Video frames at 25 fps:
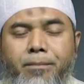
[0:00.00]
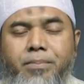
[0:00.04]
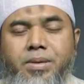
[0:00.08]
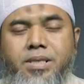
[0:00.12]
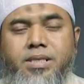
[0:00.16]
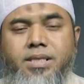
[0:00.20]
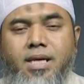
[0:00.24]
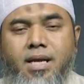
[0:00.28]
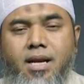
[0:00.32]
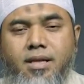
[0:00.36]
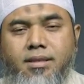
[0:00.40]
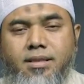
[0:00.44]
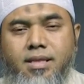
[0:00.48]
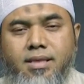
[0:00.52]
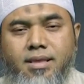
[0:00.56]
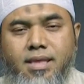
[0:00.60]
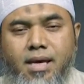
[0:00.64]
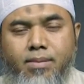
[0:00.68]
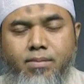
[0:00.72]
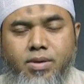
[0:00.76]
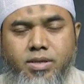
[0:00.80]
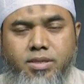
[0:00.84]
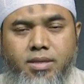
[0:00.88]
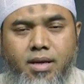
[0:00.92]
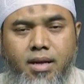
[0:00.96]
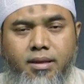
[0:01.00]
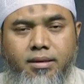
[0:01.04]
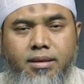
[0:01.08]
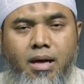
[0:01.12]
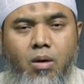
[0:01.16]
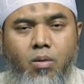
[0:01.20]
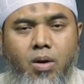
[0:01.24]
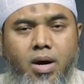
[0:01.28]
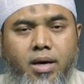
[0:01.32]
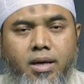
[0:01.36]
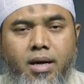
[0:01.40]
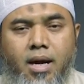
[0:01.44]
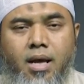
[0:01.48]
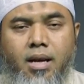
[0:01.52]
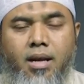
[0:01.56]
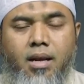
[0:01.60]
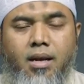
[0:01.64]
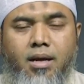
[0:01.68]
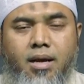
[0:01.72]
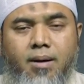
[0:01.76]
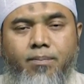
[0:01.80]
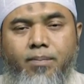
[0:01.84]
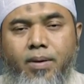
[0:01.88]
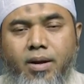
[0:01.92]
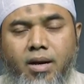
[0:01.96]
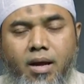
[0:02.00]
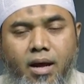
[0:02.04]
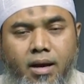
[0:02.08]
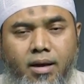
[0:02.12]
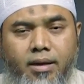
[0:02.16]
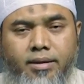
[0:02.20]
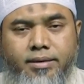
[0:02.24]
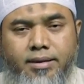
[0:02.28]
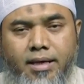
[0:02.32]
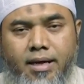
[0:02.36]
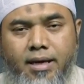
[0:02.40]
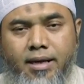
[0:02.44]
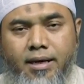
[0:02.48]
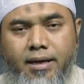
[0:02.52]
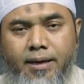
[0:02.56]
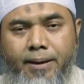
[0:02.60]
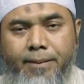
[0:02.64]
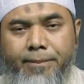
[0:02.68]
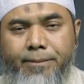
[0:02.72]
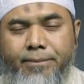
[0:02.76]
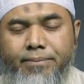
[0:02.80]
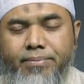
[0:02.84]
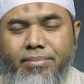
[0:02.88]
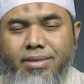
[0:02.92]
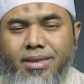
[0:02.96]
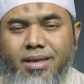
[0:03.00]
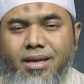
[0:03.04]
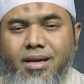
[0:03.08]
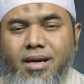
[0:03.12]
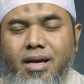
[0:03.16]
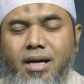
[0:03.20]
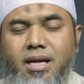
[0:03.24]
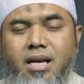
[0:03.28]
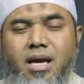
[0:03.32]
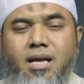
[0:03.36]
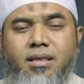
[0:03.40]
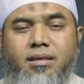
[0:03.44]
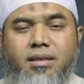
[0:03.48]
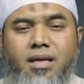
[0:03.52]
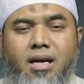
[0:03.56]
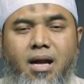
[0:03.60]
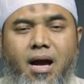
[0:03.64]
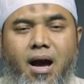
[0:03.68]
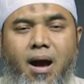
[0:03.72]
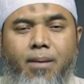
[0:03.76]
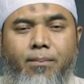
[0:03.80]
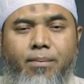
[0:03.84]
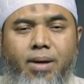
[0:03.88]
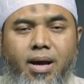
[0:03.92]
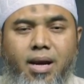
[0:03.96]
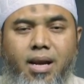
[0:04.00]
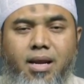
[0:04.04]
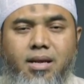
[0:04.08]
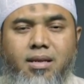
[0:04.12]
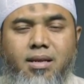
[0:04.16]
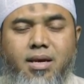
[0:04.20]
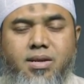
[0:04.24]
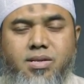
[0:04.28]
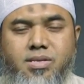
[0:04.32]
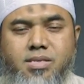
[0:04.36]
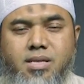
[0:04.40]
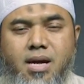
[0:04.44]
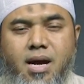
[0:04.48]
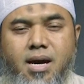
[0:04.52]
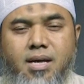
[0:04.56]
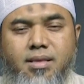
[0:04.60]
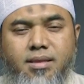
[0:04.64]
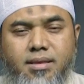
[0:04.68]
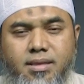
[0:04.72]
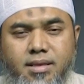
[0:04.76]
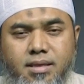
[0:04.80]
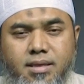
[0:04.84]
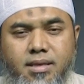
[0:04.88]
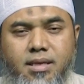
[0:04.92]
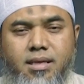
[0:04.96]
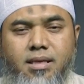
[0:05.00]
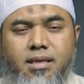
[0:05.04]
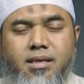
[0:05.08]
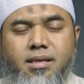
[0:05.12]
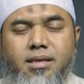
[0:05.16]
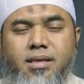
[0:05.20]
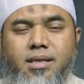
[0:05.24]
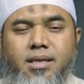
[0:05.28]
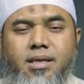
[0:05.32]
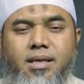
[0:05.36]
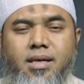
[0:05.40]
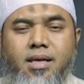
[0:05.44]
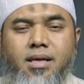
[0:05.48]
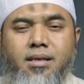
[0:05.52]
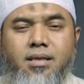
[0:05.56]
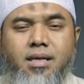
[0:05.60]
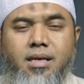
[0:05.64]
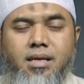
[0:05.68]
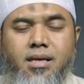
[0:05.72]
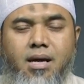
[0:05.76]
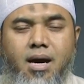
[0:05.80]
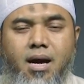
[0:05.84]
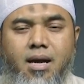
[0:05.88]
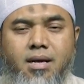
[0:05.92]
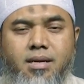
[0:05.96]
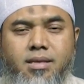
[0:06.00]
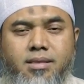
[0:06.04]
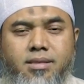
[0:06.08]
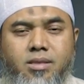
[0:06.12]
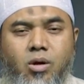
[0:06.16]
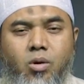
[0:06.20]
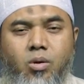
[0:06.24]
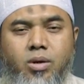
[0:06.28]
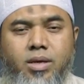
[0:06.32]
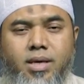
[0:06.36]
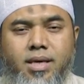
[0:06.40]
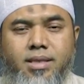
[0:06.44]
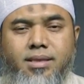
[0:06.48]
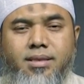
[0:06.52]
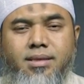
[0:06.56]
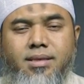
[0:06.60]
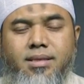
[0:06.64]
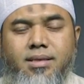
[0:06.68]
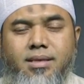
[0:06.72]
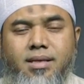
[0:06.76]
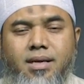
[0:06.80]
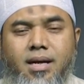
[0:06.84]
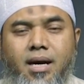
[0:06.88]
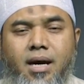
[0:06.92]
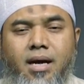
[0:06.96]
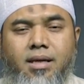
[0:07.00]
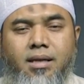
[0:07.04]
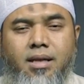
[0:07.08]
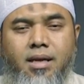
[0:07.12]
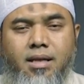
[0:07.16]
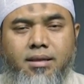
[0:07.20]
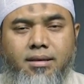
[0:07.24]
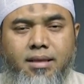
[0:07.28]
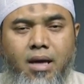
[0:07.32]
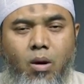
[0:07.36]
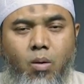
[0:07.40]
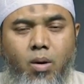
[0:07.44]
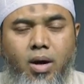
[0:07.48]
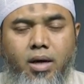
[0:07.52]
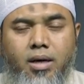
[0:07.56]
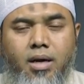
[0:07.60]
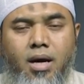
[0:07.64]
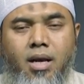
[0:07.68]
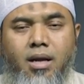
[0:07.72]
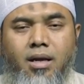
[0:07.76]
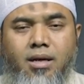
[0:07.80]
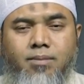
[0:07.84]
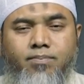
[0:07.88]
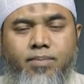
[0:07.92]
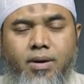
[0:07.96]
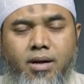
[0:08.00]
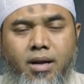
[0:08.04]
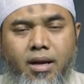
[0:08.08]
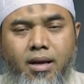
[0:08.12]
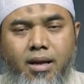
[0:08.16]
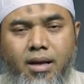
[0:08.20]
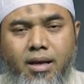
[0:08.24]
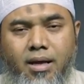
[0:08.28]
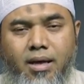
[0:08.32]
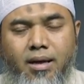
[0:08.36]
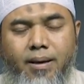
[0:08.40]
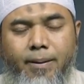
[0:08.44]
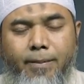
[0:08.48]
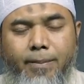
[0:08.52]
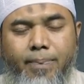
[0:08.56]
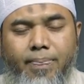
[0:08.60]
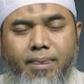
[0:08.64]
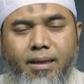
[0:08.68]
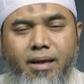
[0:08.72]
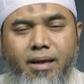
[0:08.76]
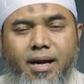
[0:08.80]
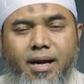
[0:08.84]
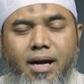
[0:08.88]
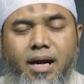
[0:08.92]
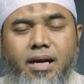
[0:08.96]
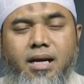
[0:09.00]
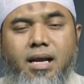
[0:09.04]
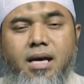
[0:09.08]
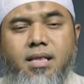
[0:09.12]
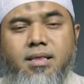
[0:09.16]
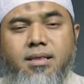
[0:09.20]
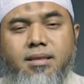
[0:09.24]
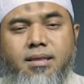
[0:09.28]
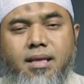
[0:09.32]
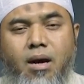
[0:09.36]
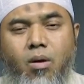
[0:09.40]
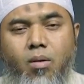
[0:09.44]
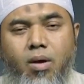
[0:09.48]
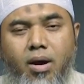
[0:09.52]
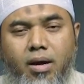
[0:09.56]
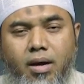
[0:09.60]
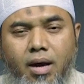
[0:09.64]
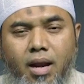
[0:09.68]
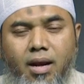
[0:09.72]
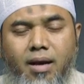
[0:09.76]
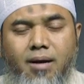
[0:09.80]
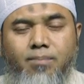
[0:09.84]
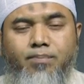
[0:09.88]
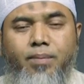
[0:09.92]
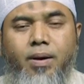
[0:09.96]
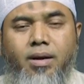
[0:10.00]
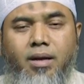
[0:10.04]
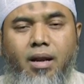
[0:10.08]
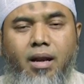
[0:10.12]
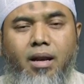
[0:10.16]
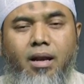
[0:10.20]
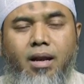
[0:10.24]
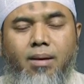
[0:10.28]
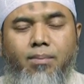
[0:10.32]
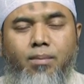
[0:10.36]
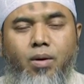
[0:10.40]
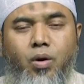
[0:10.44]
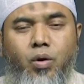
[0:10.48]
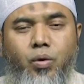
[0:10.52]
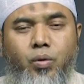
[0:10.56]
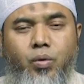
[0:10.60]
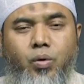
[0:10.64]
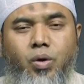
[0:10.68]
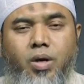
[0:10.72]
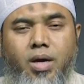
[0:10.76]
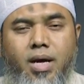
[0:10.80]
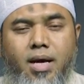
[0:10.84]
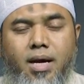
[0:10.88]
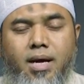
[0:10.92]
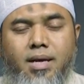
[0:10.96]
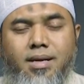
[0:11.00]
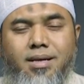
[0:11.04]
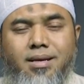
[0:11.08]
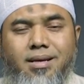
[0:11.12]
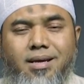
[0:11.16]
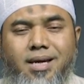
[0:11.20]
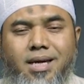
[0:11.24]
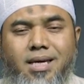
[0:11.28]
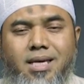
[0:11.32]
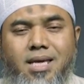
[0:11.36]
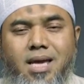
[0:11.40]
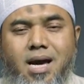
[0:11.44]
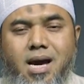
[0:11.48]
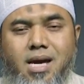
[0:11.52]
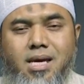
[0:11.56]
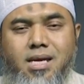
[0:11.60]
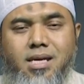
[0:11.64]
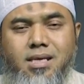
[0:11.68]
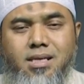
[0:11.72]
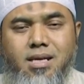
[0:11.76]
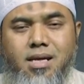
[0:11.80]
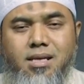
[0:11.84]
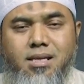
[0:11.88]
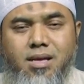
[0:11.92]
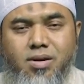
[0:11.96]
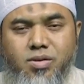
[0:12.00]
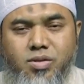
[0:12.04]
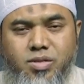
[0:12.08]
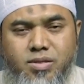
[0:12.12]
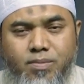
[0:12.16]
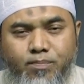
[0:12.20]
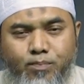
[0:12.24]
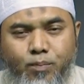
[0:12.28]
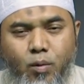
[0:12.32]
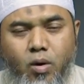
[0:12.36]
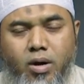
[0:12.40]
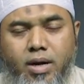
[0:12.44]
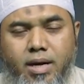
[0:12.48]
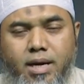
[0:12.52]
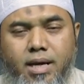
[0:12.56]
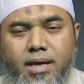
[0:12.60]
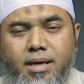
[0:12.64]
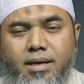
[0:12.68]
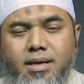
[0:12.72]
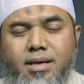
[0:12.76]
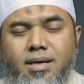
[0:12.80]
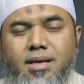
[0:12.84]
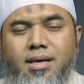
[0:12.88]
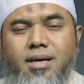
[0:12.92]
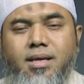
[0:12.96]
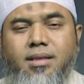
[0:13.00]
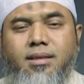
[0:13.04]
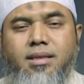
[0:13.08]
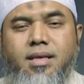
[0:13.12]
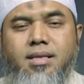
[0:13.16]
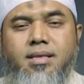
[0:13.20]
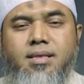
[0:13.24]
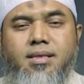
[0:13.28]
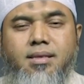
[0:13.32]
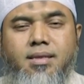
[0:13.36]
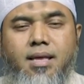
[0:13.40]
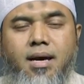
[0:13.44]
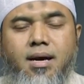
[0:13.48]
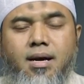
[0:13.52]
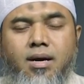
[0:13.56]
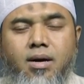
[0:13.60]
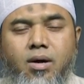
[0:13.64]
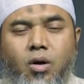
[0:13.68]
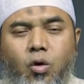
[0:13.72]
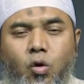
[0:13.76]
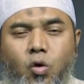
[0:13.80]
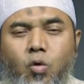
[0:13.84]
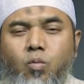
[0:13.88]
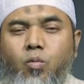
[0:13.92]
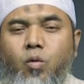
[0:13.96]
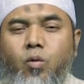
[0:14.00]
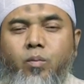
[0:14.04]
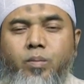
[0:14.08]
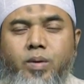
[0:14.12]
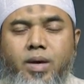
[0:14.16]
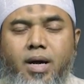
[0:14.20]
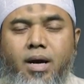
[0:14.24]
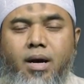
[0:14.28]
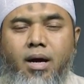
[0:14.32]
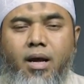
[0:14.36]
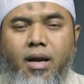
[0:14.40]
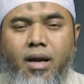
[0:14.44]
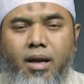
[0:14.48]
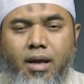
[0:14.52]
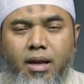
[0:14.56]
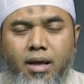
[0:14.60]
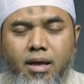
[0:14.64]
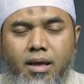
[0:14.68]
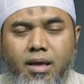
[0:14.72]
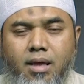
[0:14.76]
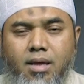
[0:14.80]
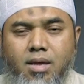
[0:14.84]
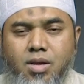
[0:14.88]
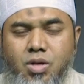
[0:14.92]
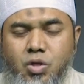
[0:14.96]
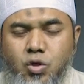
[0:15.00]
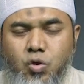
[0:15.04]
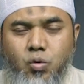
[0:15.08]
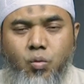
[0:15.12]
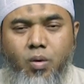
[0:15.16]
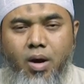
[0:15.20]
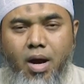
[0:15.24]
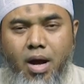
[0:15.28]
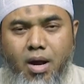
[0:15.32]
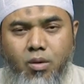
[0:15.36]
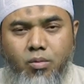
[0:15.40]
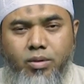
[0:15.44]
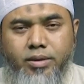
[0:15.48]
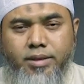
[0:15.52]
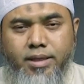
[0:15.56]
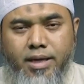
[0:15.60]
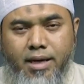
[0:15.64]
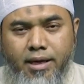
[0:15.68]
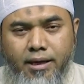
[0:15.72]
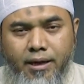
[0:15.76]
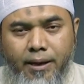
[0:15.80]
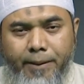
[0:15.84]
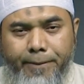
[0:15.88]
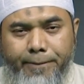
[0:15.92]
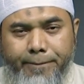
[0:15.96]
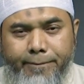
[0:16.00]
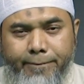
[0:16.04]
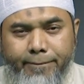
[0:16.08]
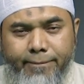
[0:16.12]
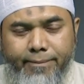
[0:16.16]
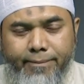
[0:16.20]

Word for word: Bicara tentang masalah tawakal kepada Allah Ta'ala. Di antara amalan yang sangat tinggi dari ahli Tauhid adalah tawakal kepada Allah. Dan tawakal kepada Allah menunjukkan keyakinan yang sempurna tentang rububiyah Allah Subhanahu wa taala.